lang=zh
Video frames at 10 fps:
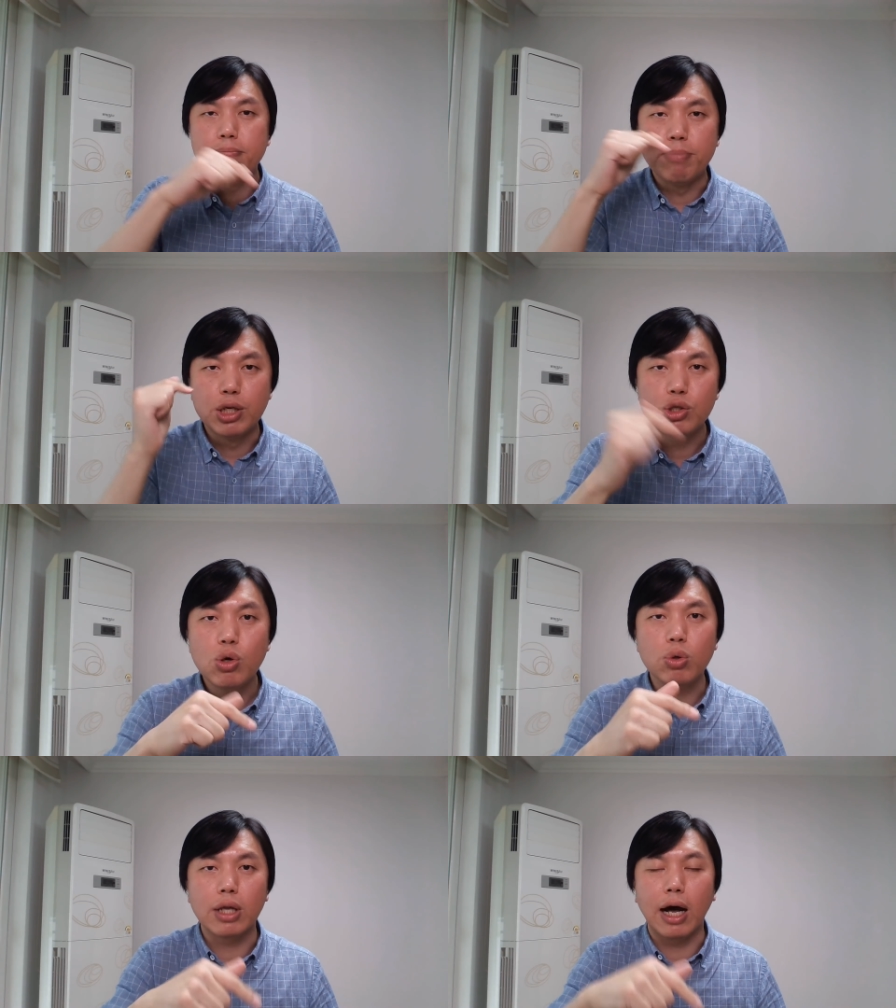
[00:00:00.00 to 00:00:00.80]
民
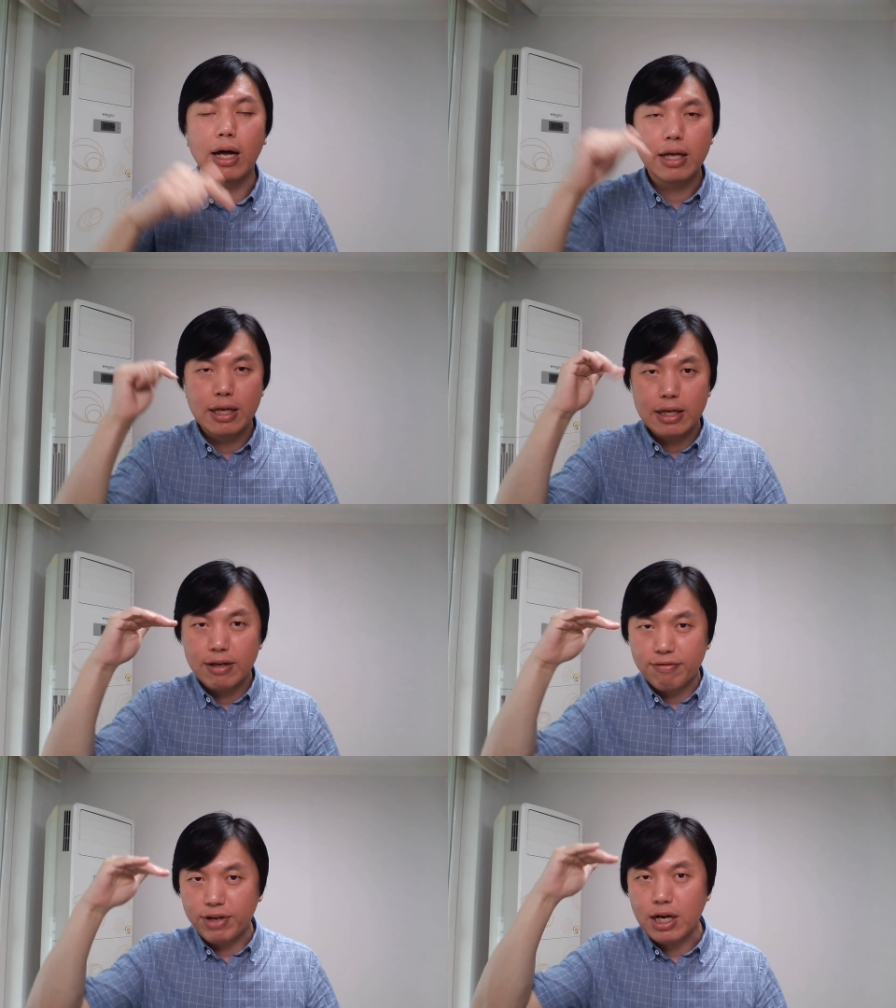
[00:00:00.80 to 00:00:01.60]
众的
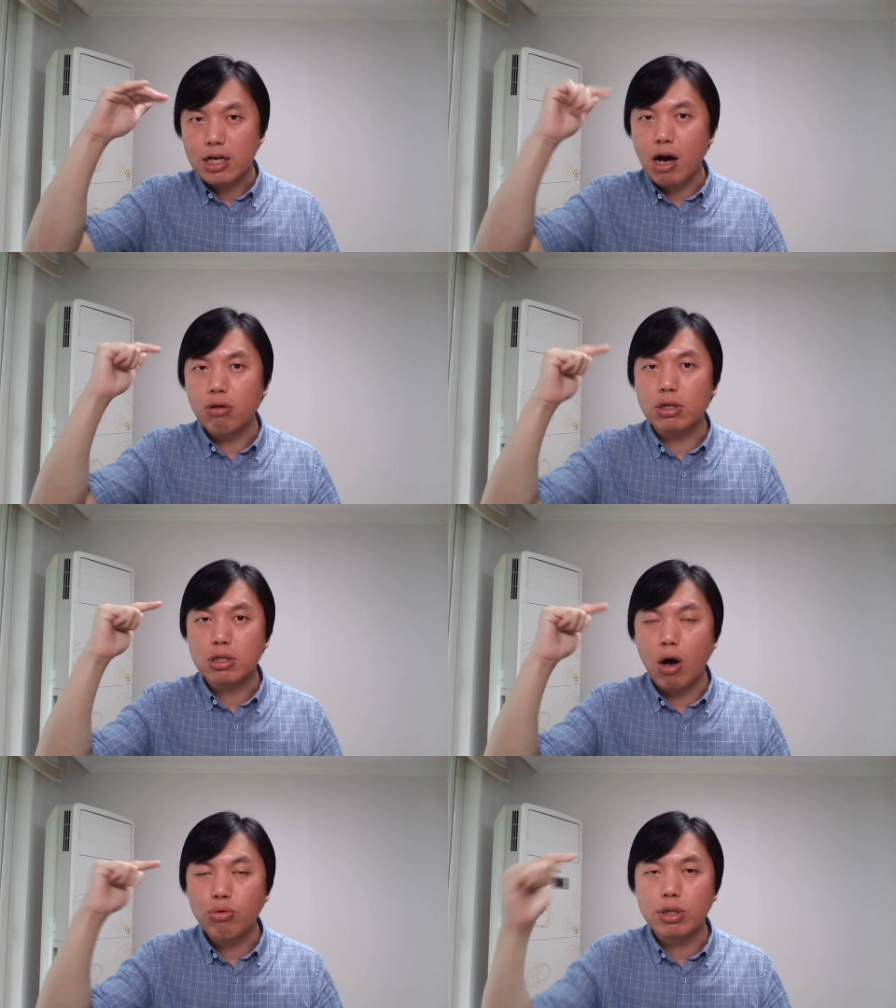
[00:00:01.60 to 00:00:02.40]
非常高的
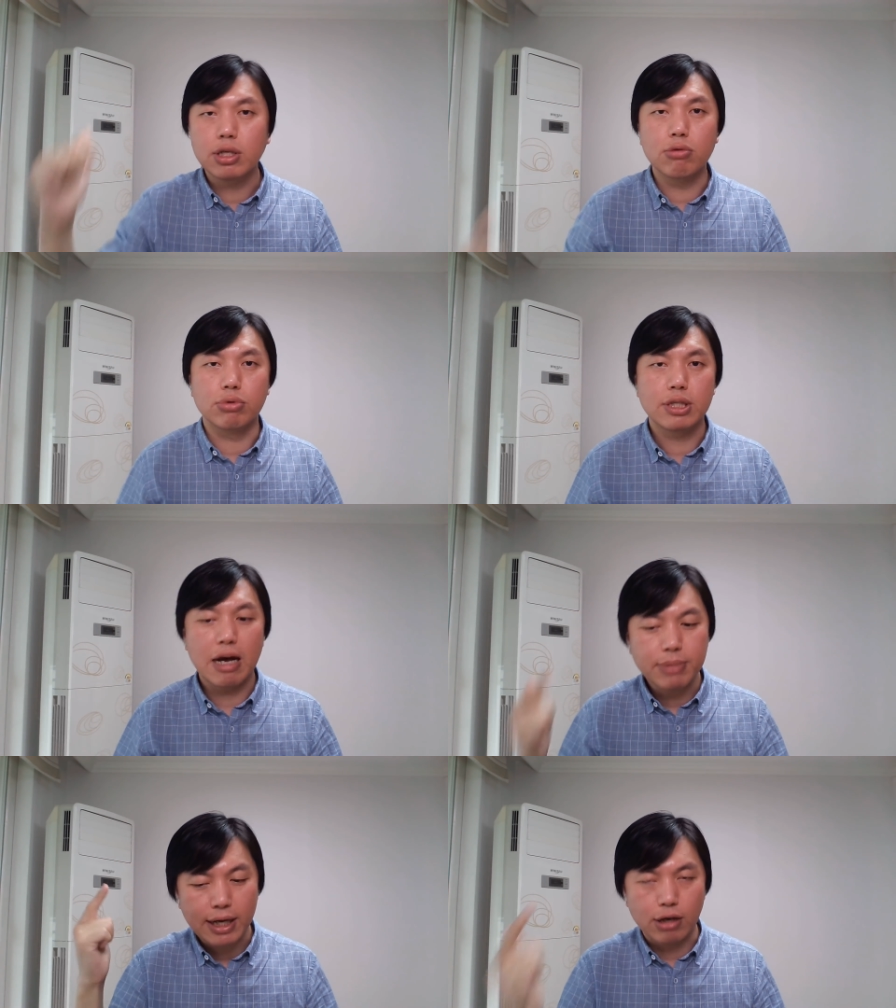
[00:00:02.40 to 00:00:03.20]
高端的这个武器，
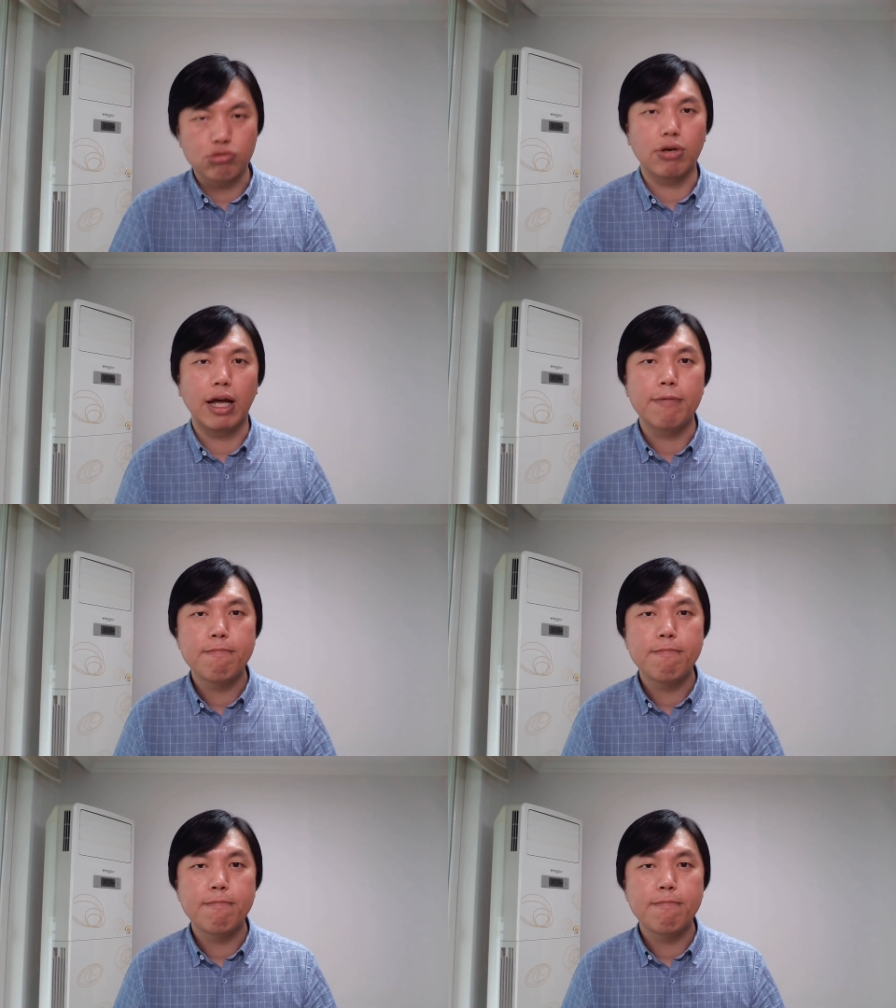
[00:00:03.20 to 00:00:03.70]
他们才敢出来，